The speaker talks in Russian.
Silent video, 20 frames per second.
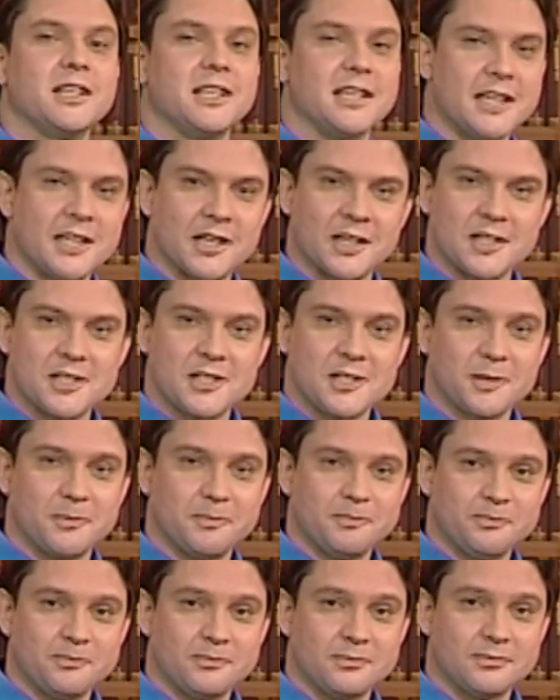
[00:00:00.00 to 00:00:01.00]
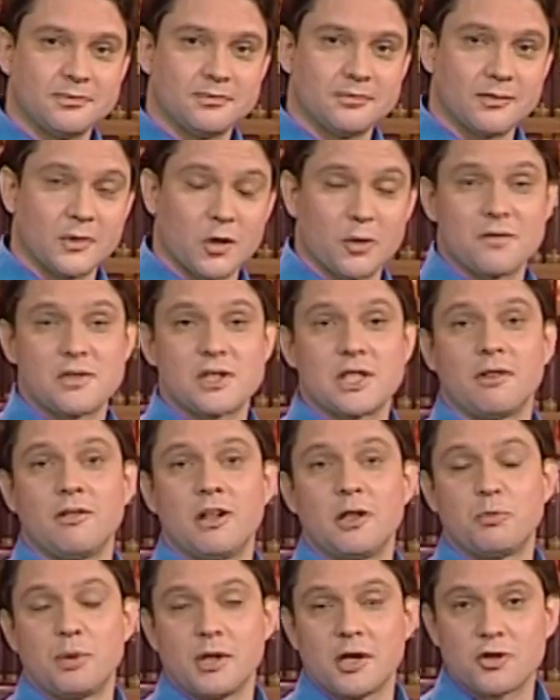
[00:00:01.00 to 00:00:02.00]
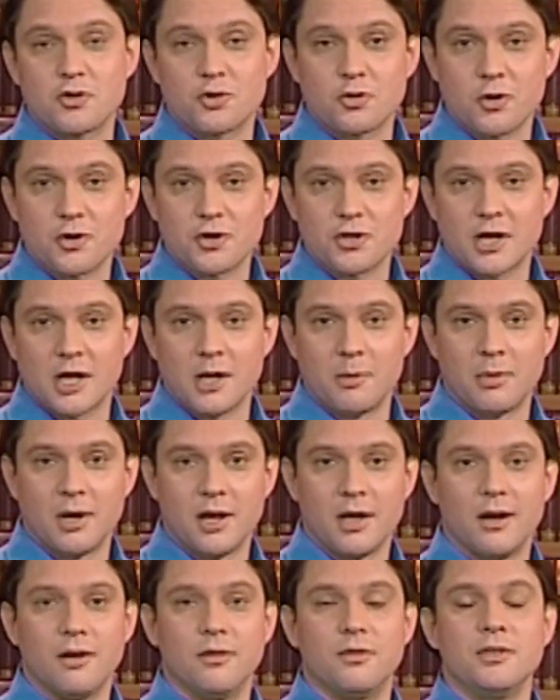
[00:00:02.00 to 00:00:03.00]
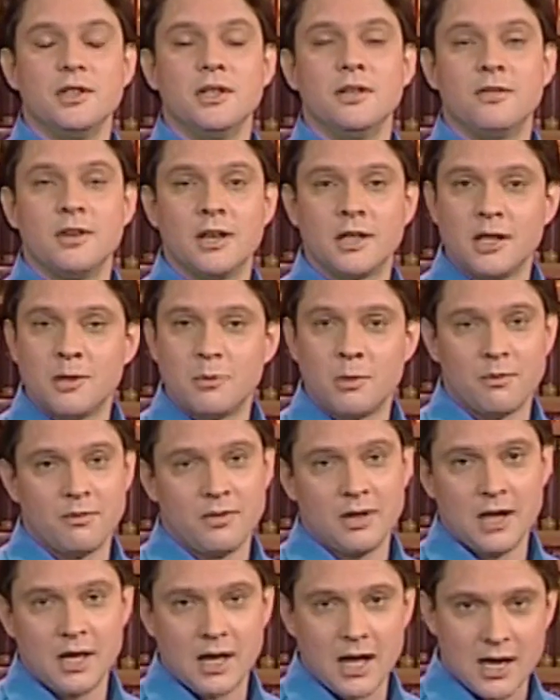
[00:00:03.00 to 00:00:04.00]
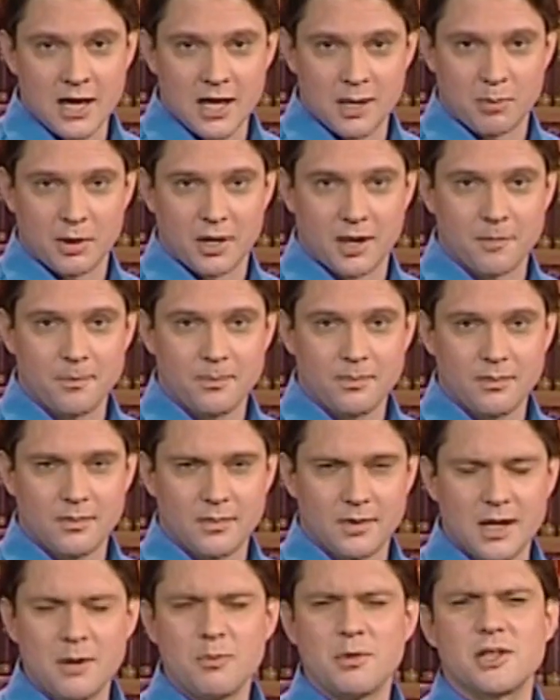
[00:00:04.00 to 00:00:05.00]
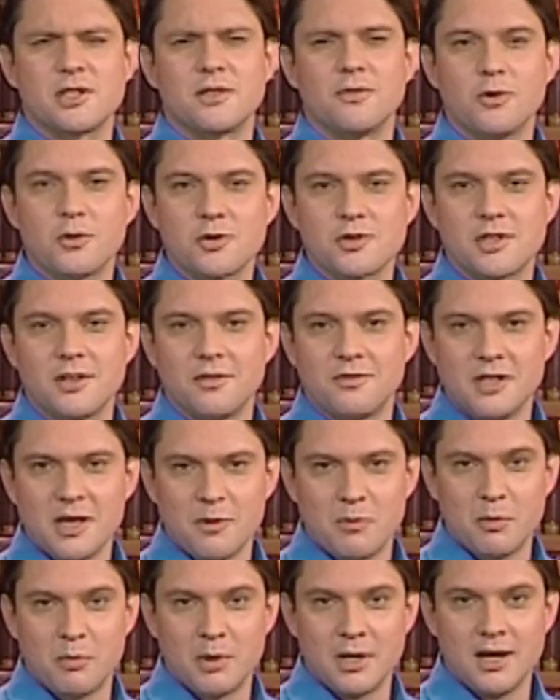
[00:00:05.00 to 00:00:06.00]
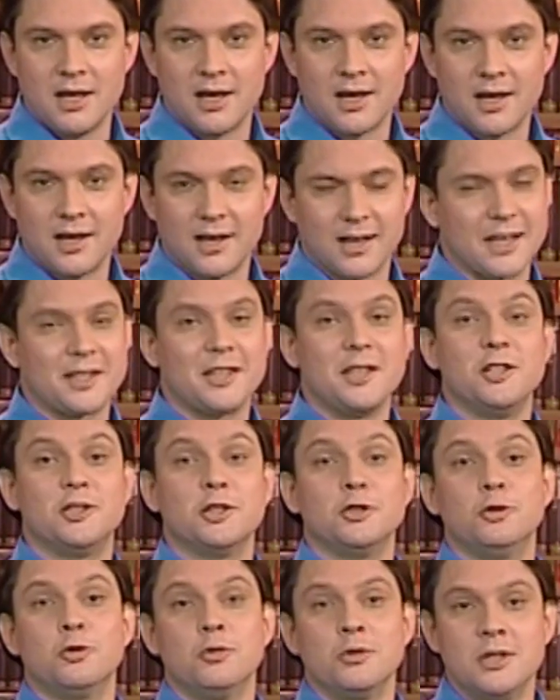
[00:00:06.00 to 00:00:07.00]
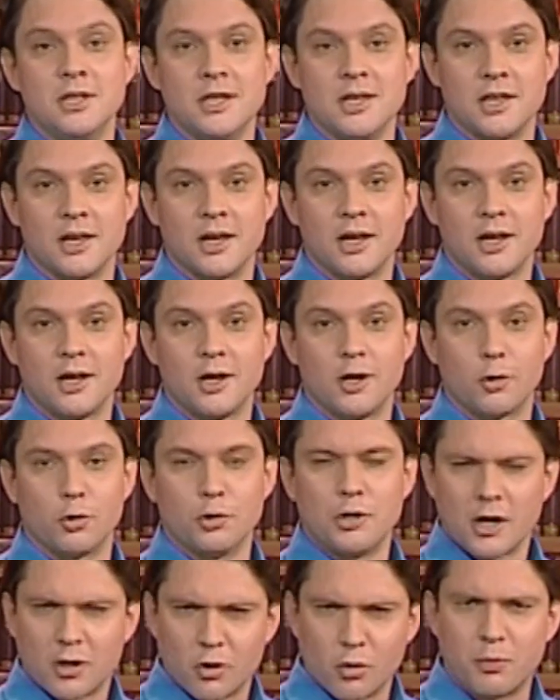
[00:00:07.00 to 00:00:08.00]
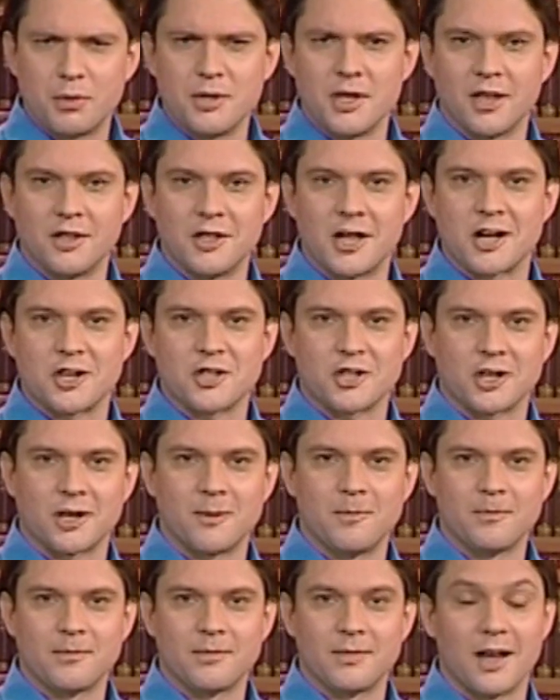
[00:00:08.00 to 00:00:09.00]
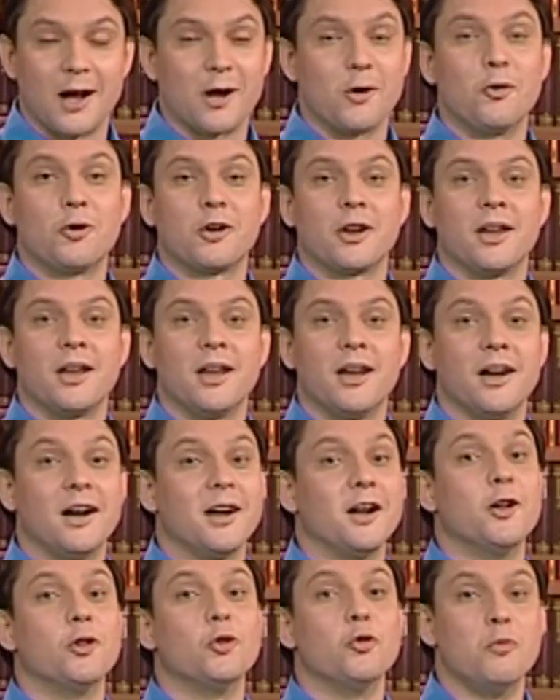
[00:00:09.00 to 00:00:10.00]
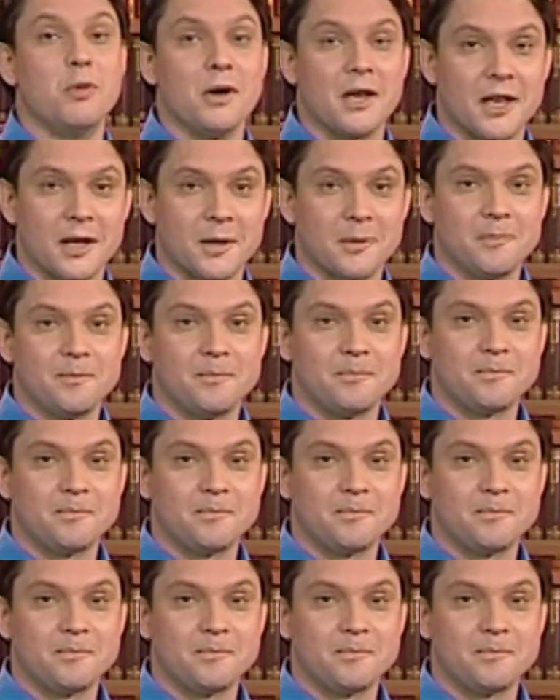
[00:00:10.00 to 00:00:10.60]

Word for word: Хиас. Он вставал перед Джорджиком в неведомом великолепии. Там и звезды в небе были какие-то другие, куда крупнее наших, а горы голубые.